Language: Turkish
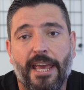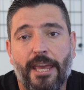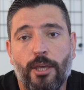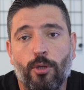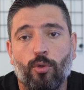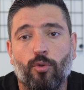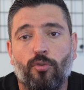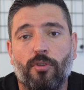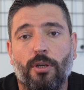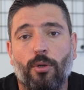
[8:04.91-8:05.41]
en
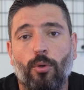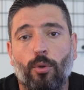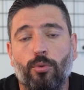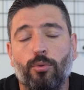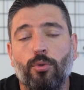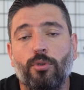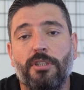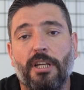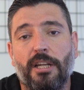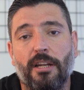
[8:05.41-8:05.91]
yüksek
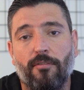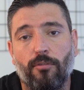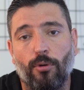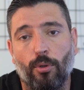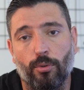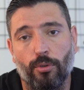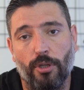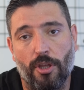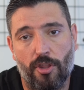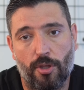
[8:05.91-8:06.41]
olduğu taraf
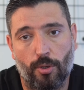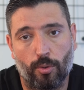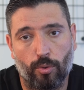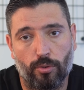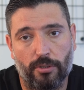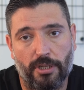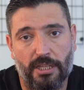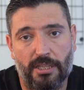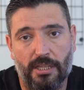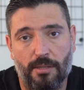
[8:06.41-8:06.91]
olduğu için
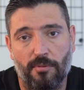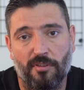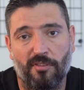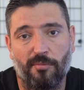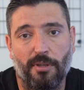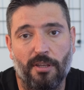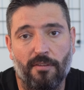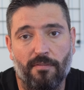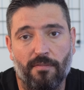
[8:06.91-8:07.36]
kullandığımız bir